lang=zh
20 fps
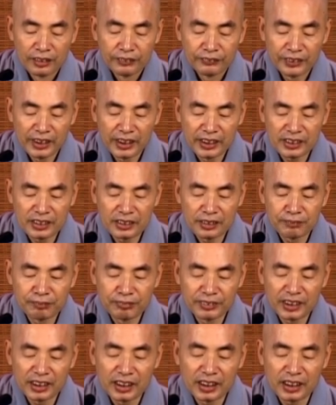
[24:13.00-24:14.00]
为者
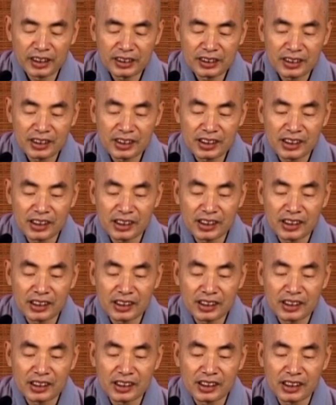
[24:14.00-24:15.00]
不得
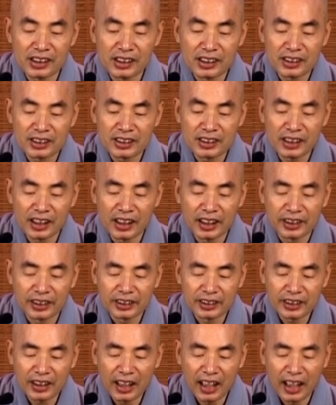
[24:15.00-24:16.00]
弃地
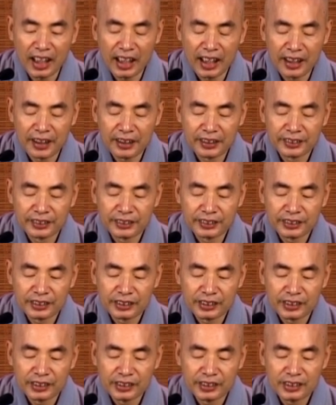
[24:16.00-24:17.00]
践踏，
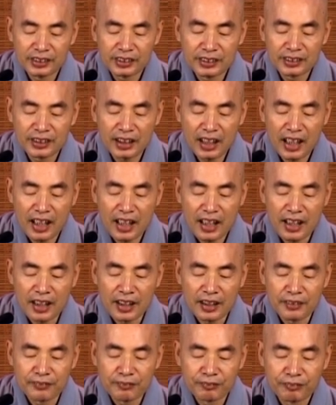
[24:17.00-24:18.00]
一
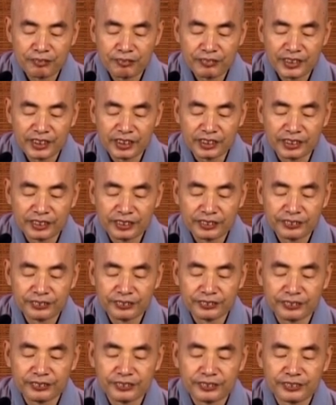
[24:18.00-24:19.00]
再贫穷。